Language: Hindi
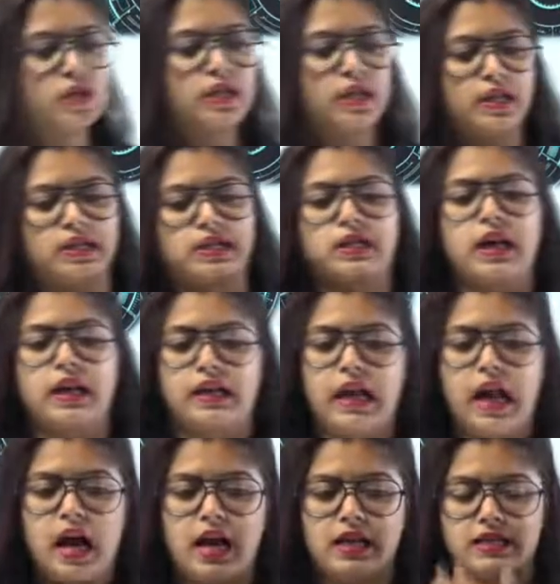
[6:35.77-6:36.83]
सा किसका क्या
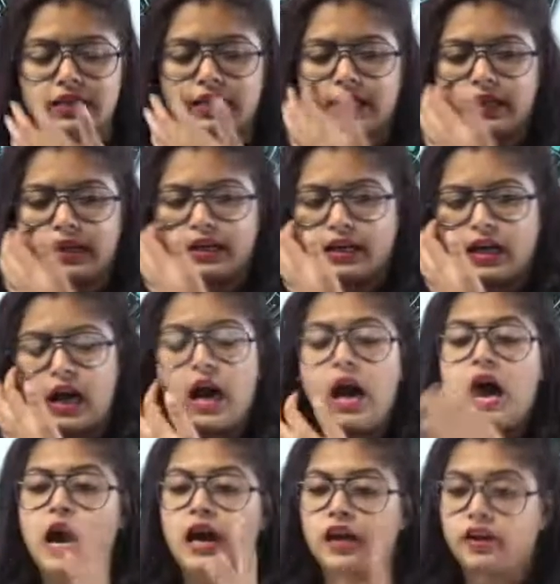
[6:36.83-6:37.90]
आंसर रहेगा
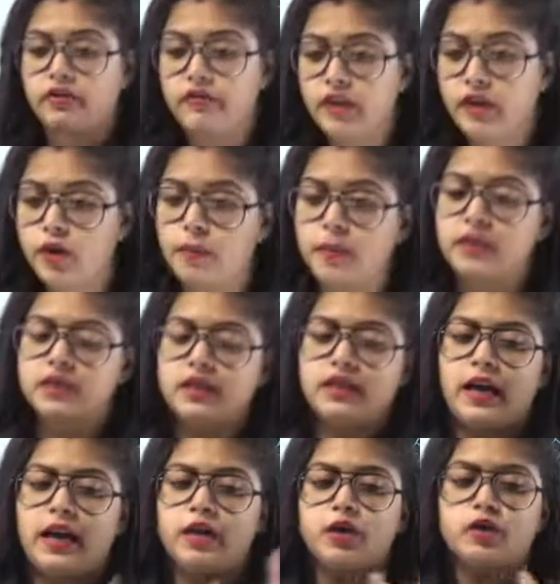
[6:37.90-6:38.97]
अगर वीडियो पसंद
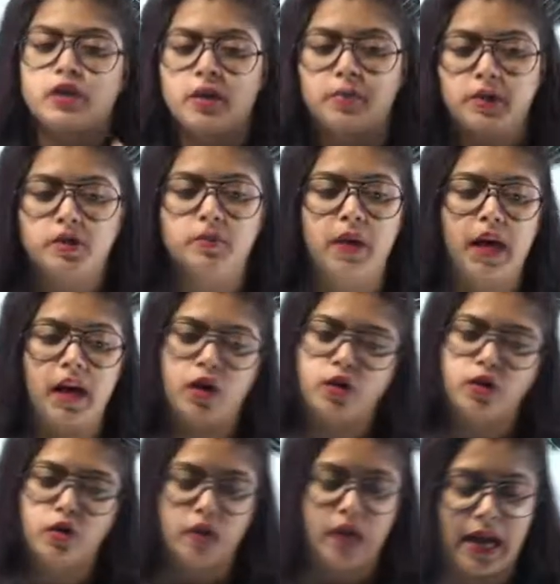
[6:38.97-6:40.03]
आई हो समझ में आ रहा हो
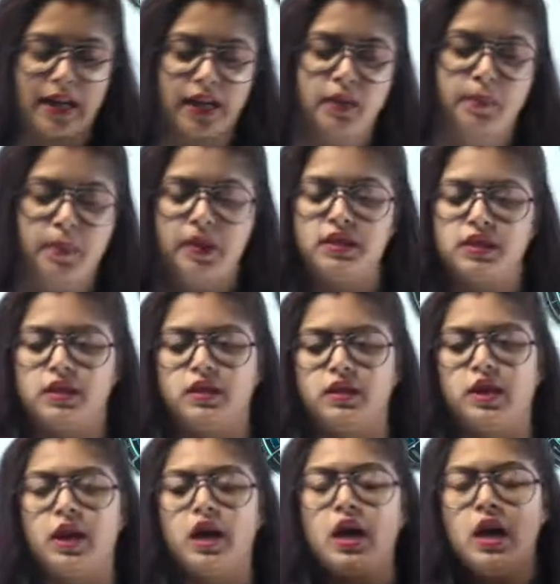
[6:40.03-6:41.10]
तो लाइक प्लीज़
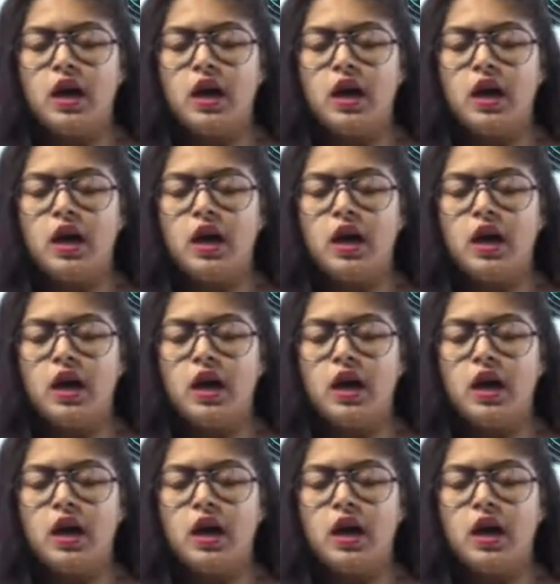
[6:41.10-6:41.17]
किए